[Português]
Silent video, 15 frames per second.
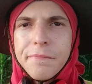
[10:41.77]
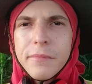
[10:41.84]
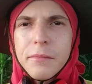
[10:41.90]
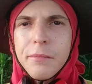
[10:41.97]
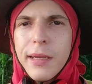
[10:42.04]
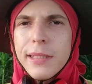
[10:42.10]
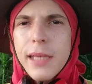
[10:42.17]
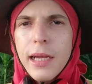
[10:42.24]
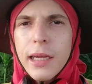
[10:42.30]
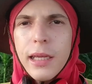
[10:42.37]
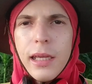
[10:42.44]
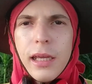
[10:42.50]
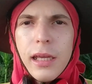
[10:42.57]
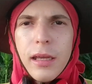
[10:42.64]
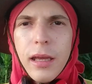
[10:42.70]
Mas
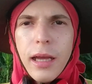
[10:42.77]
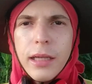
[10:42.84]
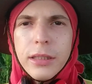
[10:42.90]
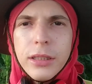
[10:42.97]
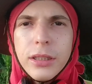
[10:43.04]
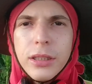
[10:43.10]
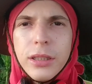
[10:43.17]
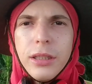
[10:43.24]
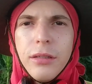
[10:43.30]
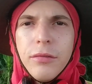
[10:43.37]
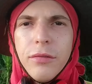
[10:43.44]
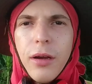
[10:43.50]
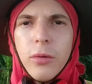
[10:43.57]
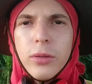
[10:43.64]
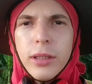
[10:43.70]
aqui a gente
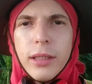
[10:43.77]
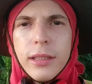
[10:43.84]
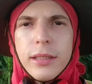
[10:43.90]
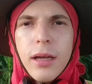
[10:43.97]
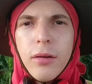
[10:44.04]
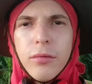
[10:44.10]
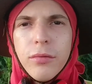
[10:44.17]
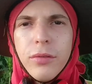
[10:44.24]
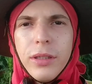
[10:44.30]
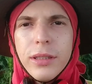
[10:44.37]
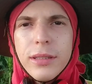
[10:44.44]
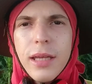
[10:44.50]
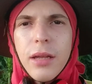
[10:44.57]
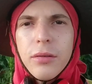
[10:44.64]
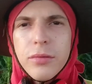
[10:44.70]
vai utilizar o
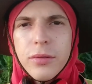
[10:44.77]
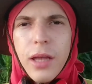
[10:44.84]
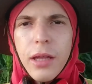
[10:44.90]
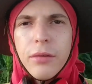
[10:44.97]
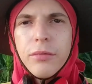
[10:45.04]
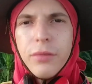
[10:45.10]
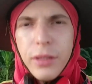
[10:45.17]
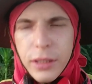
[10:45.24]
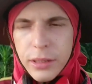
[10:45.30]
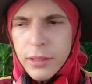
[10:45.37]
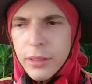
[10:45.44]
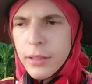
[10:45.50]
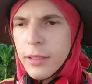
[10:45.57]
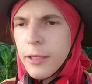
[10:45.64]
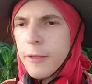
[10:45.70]
200020
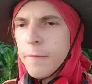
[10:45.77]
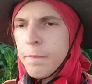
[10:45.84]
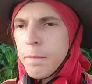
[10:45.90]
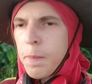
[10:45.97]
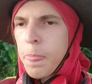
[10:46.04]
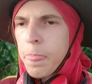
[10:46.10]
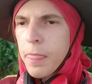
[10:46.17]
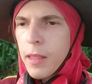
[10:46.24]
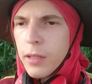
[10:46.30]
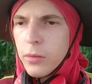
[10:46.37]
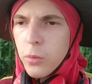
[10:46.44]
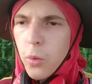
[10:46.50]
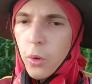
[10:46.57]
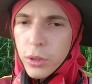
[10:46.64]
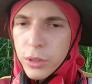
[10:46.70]

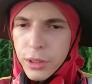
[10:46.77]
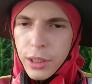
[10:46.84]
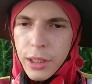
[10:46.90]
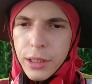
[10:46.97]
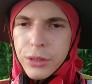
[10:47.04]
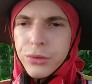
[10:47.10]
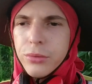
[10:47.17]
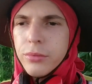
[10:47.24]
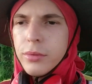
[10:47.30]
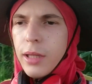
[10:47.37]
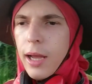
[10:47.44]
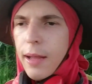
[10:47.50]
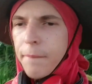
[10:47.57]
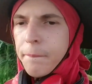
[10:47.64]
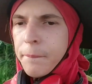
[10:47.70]
no gotejo,
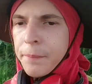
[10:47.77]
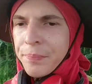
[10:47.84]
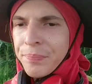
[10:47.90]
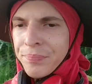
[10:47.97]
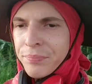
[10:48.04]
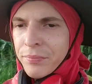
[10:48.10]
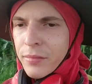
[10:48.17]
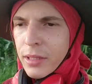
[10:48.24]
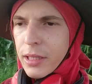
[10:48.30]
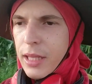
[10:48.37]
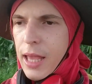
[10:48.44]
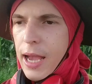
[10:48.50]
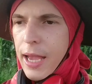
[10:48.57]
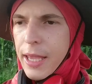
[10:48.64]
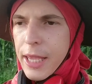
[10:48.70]
tá?
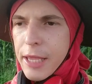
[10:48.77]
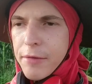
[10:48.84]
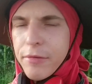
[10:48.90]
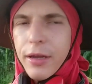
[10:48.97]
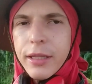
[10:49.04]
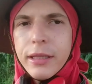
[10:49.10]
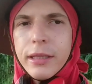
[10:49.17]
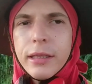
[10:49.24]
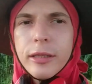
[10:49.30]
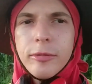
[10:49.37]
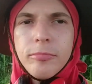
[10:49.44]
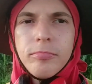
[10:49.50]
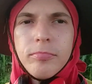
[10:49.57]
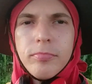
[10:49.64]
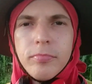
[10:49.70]
E aí vai
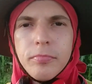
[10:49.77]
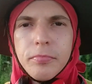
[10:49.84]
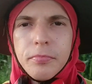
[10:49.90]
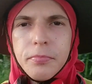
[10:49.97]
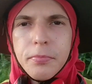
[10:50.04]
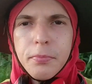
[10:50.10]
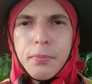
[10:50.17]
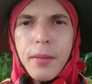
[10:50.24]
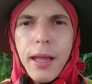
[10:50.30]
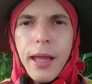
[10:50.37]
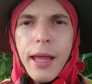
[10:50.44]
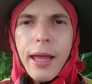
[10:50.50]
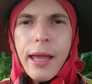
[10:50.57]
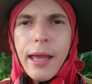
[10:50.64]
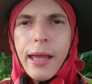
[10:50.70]

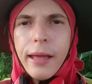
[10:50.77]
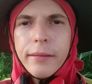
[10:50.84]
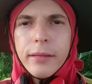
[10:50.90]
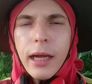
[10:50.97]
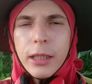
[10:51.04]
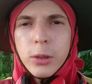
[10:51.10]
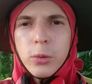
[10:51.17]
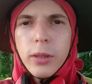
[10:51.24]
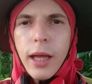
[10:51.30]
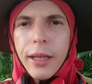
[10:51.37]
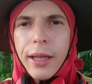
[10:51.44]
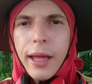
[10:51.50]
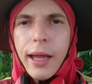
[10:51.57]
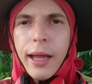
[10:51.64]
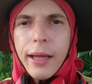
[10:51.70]
é, ajudar
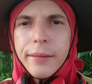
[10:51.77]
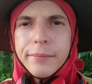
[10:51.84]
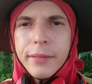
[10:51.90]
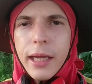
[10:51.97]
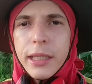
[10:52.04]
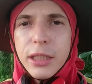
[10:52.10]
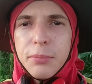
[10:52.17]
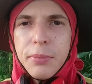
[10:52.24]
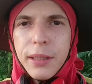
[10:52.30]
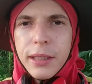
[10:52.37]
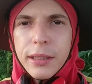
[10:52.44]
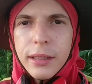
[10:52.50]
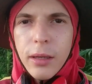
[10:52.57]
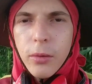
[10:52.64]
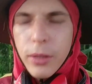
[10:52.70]
na, na
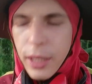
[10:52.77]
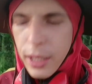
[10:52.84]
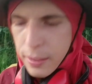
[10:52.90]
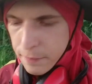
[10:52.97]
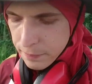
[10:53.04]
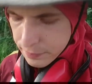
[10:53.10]
espiga, tá ok?